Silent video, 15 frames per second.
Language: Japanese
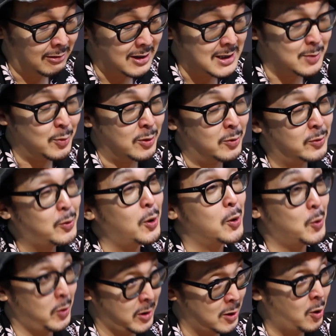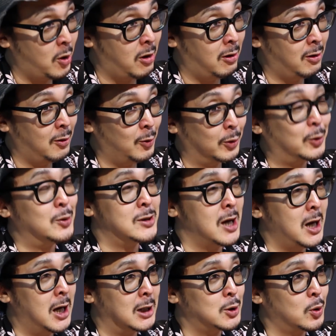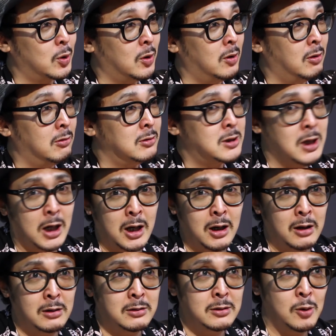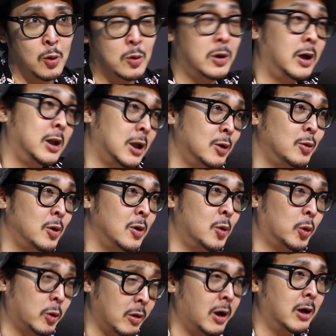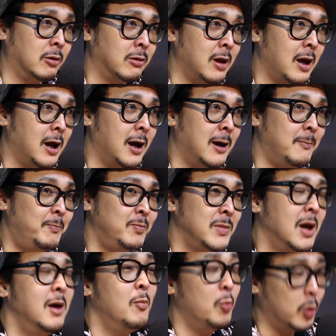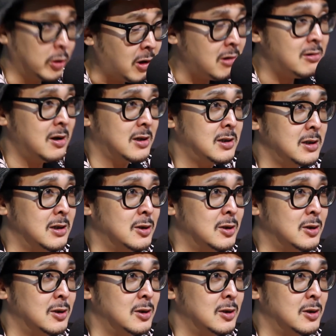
いつもの太い声のお父さんがちょっとお時間遅れてるということなのモデルやってるらしいモデルらしいん